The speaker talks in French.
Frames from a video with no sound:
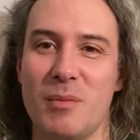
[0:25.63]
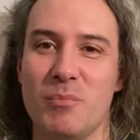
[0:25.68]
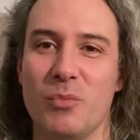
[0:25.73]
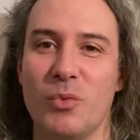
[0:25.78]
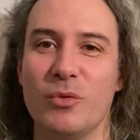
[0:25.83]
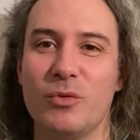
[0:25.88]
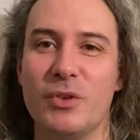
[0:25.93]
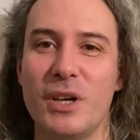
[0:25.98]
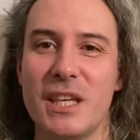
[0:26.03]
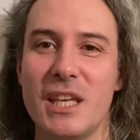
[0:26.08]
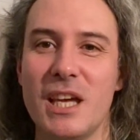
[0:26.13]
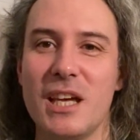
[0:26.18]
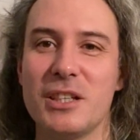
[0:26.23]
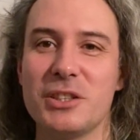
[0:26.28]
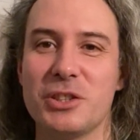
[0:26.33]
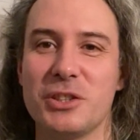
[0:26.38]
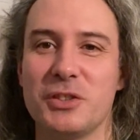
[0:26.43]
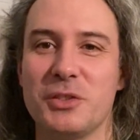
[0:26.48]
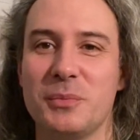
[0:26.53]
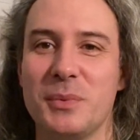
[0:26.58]

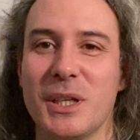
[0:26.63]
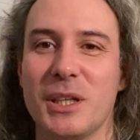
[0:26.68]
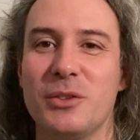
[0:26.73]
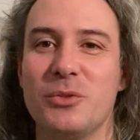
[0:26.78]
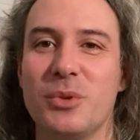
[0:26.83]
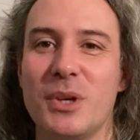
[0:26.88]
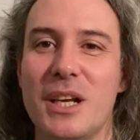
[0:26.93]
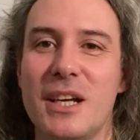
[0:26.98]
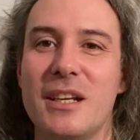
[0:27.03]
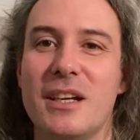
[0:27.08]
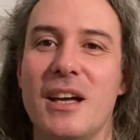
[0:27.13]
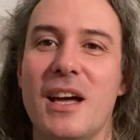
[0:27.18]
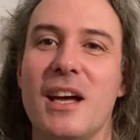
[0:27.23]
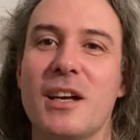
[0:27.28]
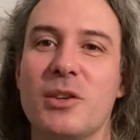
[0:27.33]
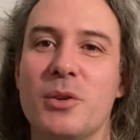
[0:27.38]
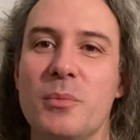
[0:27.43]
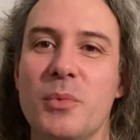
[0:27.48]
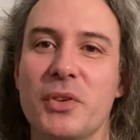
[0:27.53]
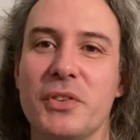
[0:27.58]
voyage spirituel
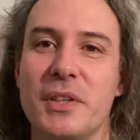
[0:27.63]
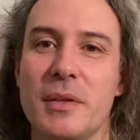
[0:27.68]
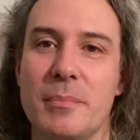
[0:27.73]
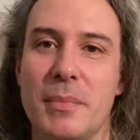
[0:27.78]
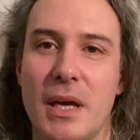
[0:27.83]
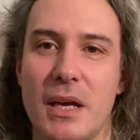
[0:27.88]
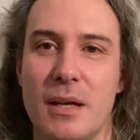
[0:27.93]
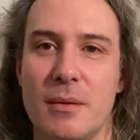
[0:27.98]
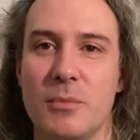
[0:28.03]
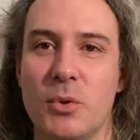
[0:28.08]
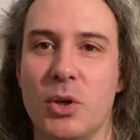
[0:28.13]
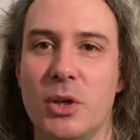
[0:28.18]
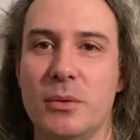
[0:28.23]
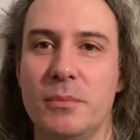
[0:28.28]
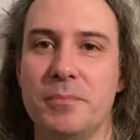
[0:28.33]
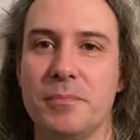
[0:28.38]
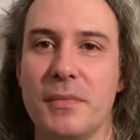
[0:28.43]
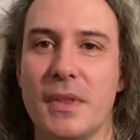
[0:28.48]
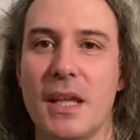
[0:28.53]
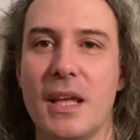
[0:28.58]
a commencé par la
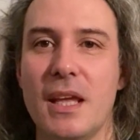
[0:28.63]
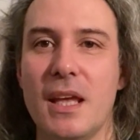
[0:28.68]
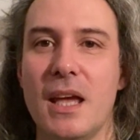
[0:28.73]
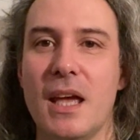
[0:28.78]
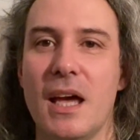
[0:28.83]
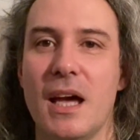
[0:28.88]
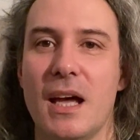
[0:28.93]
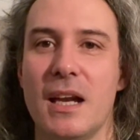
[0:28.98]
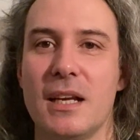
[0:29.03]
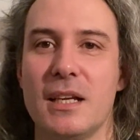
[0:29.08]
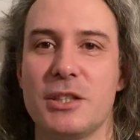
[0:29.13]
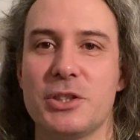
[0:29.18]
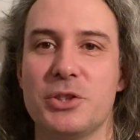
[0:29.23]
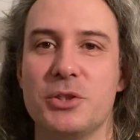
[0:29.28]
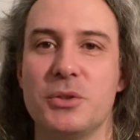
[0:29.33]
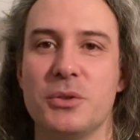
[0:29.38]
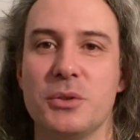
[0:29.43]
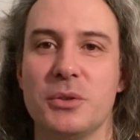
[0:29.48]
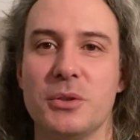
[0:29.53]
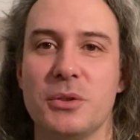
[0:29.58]
mort. À
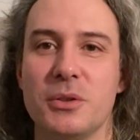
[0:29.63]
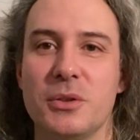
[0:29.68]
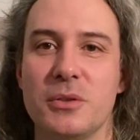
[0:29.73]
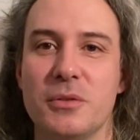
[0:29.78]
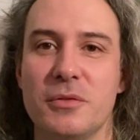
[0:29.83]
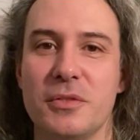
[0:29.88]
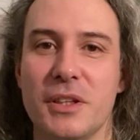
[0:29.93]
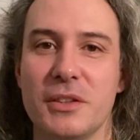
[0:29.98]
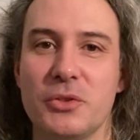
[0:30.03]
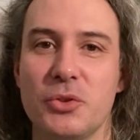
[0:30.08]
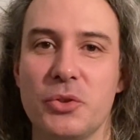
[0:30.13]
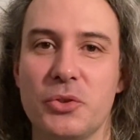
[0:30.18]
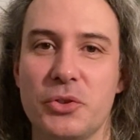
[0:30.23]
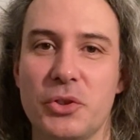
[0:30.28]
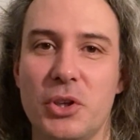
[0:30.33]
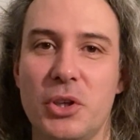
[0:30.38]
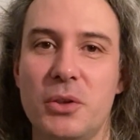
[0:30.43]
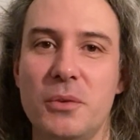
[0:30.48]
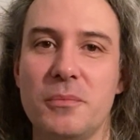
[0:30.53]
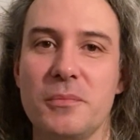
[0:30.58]
l'âge de
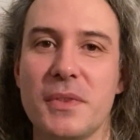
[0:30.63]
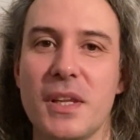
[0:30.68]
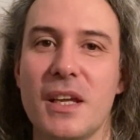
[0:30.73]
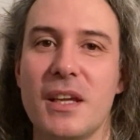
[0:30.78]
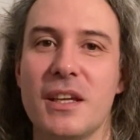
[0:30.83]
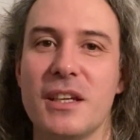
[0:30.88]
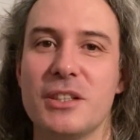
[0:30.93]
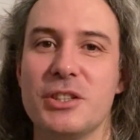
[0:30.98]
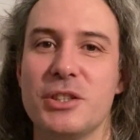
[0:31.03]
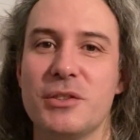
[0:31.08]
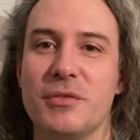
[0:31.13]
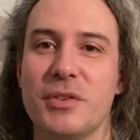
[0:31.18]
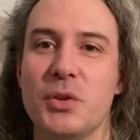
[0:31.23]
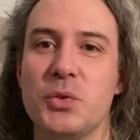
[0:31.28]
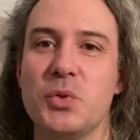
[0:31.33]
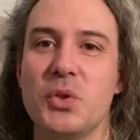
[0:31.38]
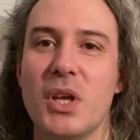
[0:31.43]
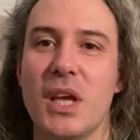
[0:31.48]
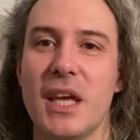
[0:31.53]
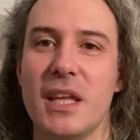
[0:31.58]
22 ans, j'ai
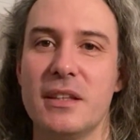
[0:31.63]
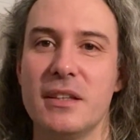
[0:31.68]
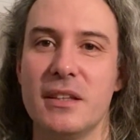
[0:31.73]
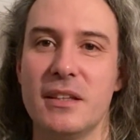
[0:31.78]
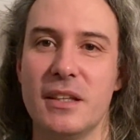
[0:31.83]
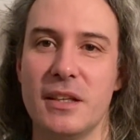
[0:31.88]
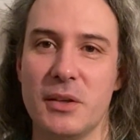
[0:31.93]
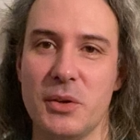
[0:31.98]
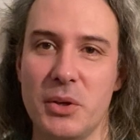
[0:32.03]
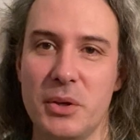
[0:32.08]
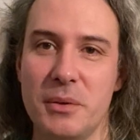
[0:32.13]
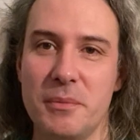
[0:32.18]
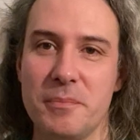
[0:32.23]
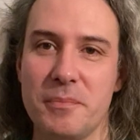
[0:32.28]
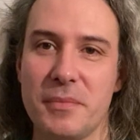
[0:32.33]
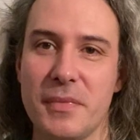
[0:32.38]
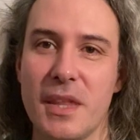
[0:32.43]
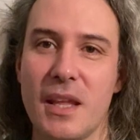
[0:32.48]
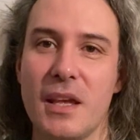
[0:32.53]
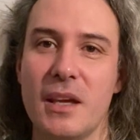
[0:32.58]
fait une MDE,
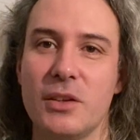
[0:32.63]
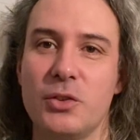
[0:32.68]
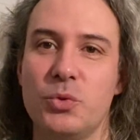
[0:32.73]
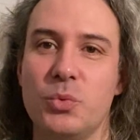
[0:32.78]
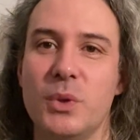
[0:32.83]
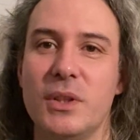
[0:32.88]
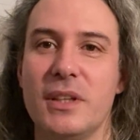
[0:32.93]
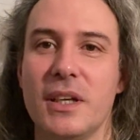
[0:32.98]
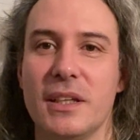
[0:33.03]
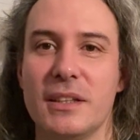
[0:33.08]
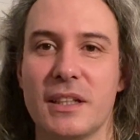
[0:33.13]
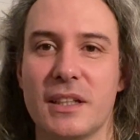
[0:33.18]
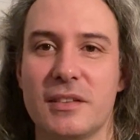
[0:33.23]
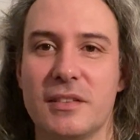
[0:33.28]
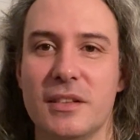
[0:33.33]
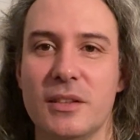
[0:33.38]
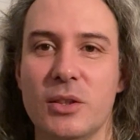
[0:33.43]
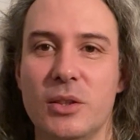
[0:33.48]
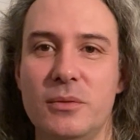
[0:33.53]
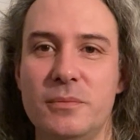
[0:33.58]
suite à un
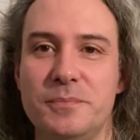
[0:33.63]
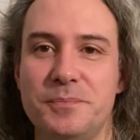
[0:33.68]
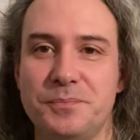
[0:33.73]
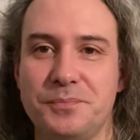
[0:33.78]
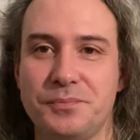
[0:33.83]
accident.